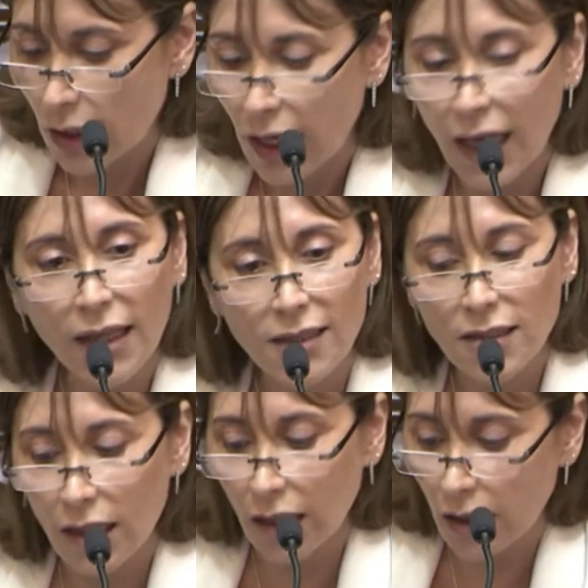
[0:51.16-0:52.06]
Es
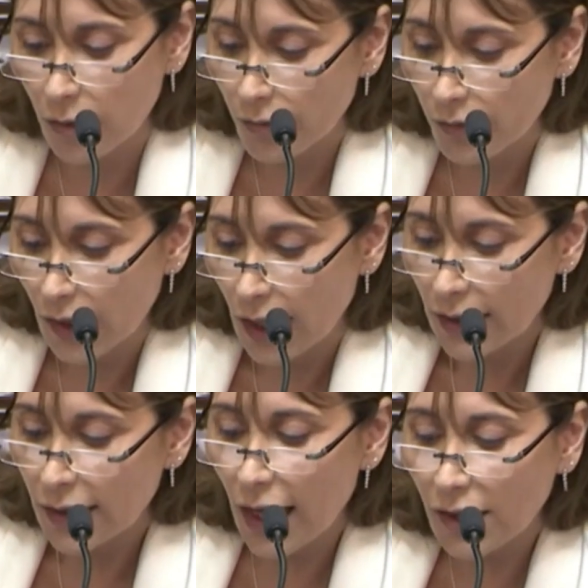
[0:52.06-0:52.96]
decir,
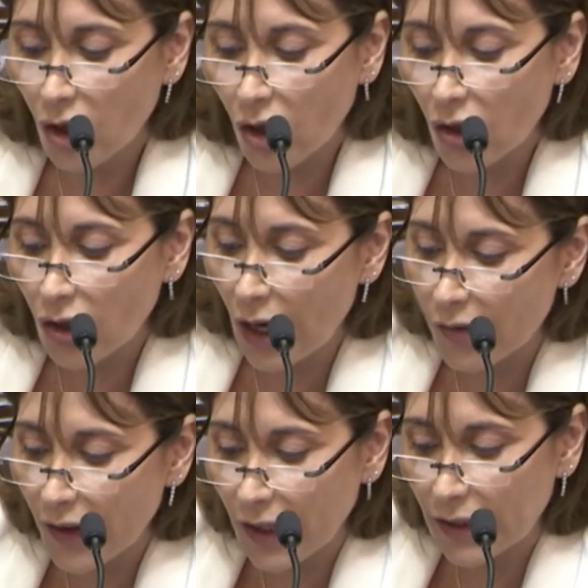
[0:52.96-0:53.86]
trastornos que
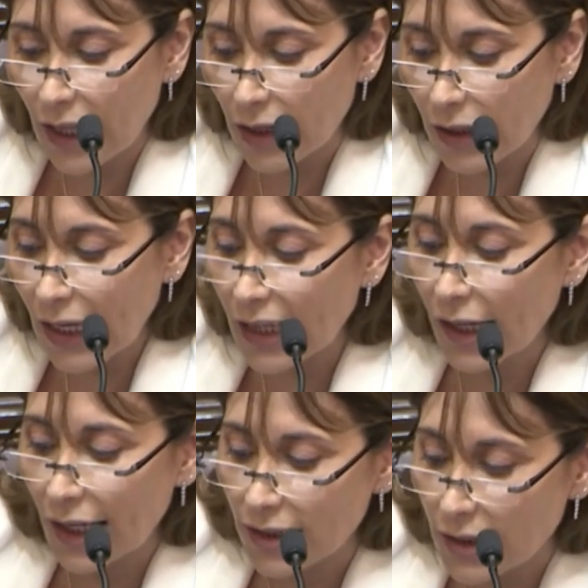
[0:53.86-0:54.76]
afectan en
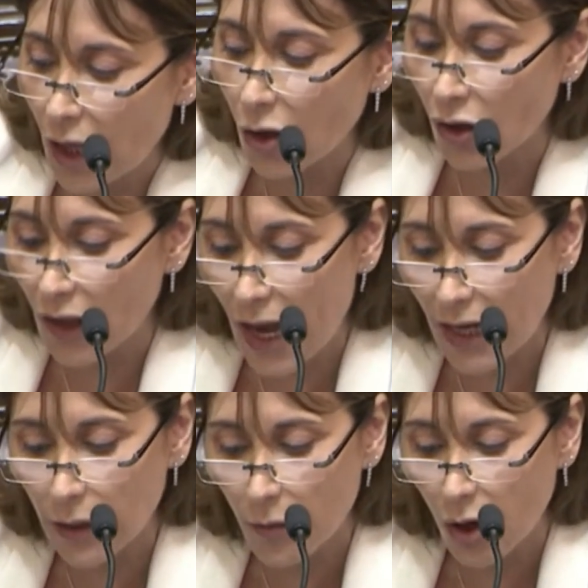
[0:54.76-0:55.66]
el estado de
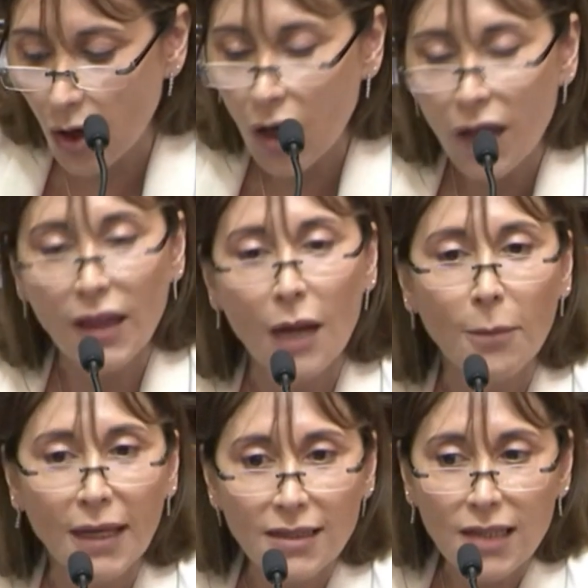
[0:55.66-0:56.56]
ánimo, del
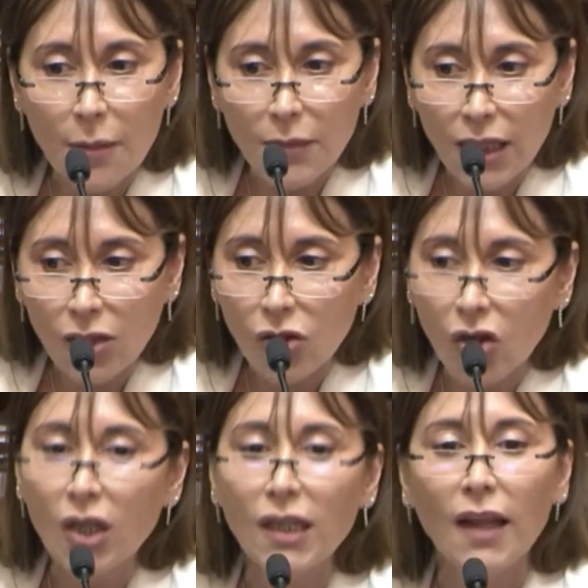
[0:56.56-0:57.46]
pensamiento
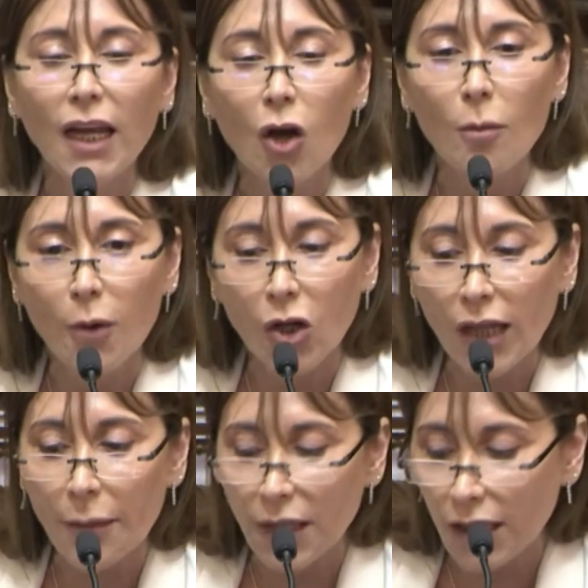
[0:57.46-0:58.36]
y del
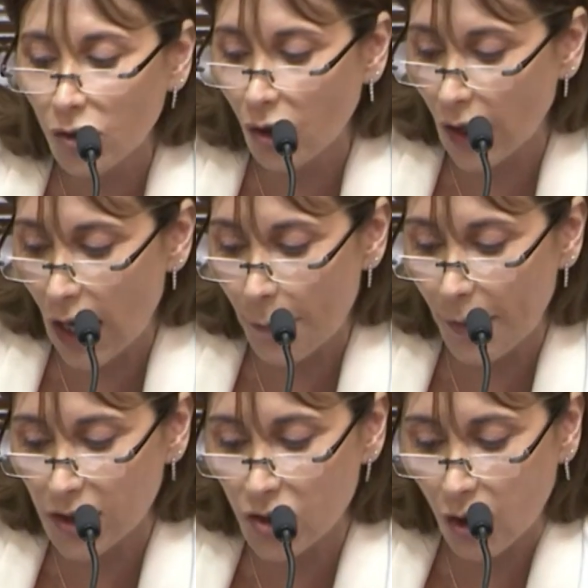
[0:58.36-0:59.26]
comportamiento de las
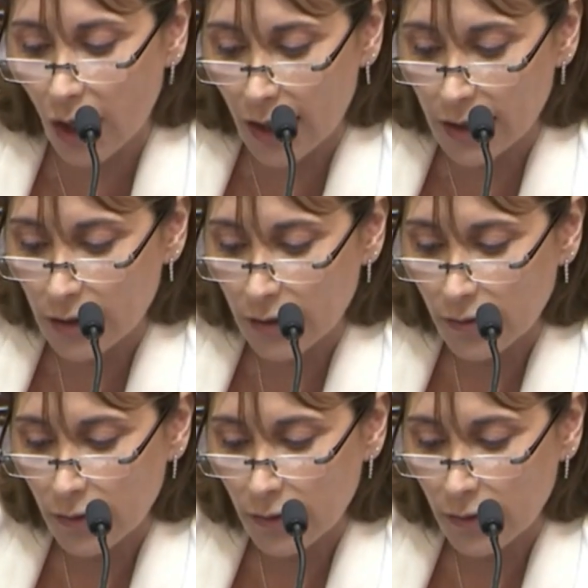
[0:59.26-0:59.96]
personas.